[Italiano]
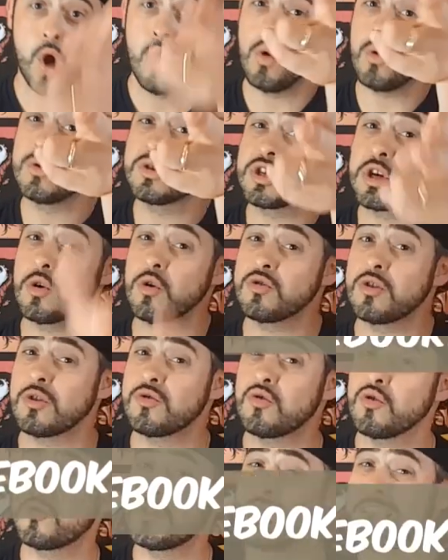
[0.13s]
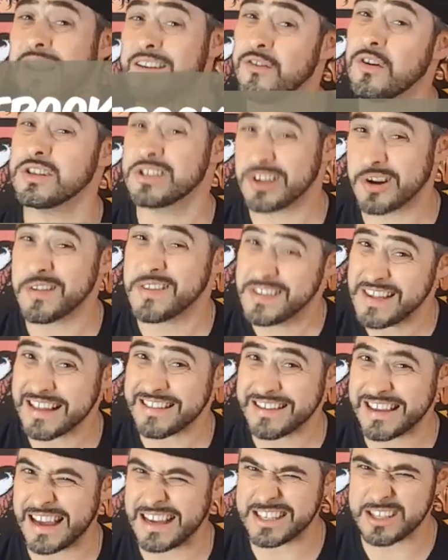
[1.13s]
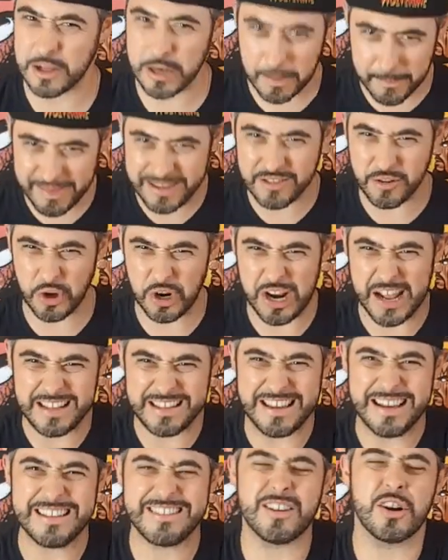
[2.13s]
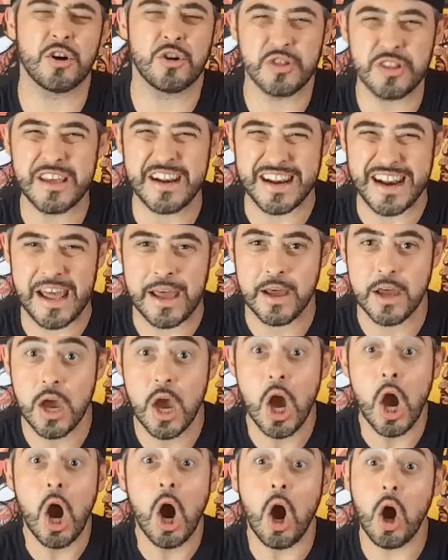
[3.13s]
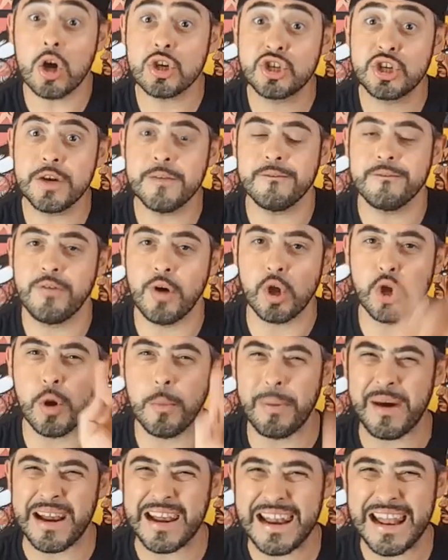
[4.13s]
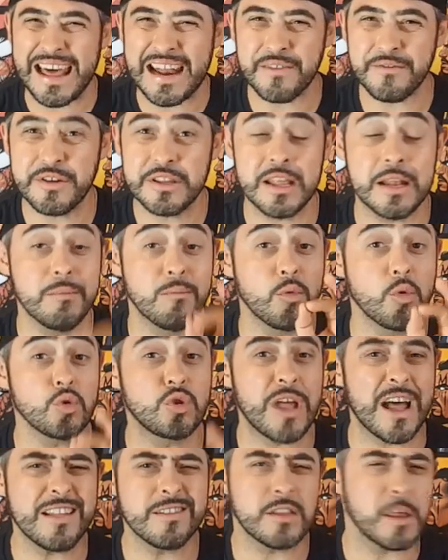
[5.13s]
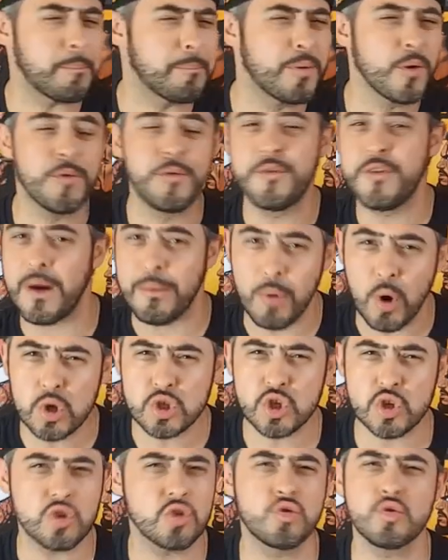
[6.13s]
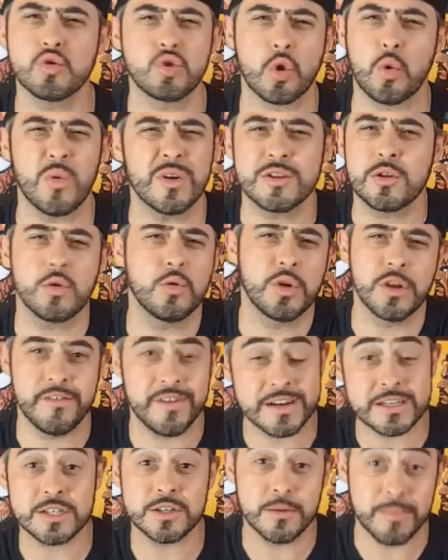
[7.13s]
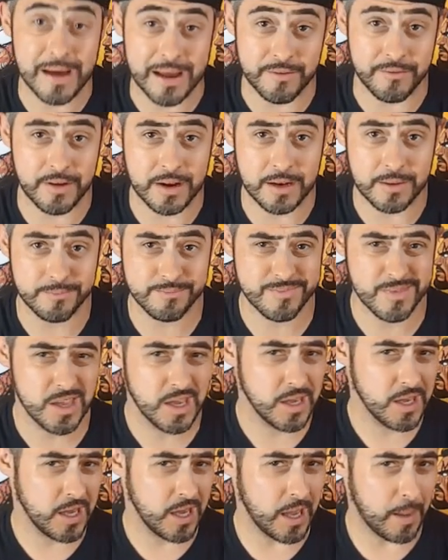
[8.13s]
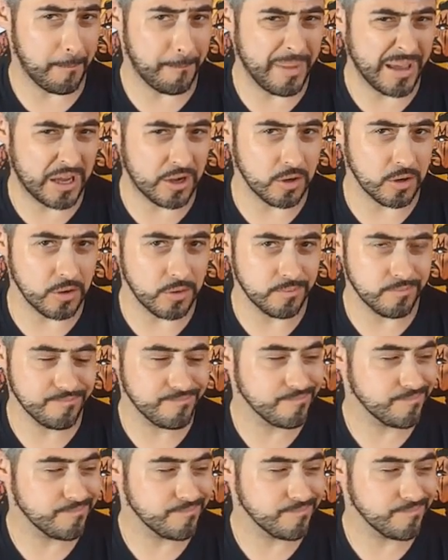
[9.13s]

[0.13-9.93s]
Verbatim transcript: Un saluto a tutti dal vostro Zcaston e bentornati al Trono del Re. Oggi voglio parlarvi del mutante più famoso di tutto quanto l'universo Marvel. È piccolo,